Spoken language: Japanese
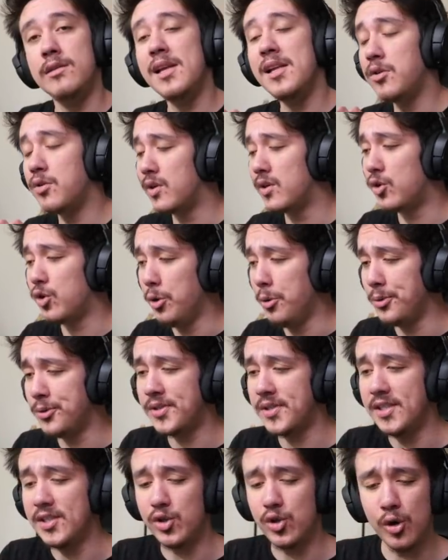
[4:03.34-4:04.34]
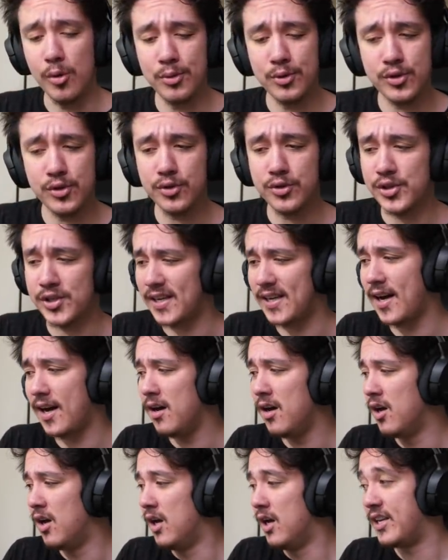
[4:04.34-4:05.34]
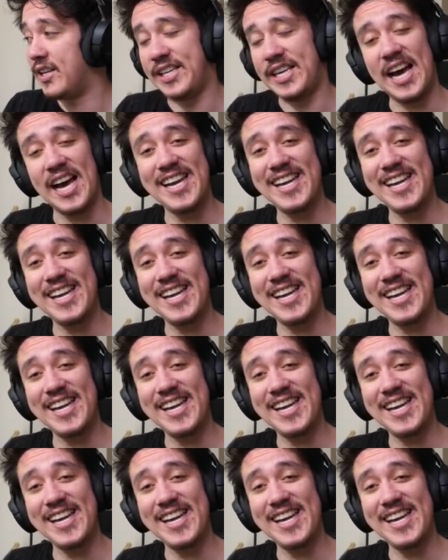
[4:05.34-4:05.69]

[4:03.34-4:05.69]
なんとね、動物に動物を追加？いや、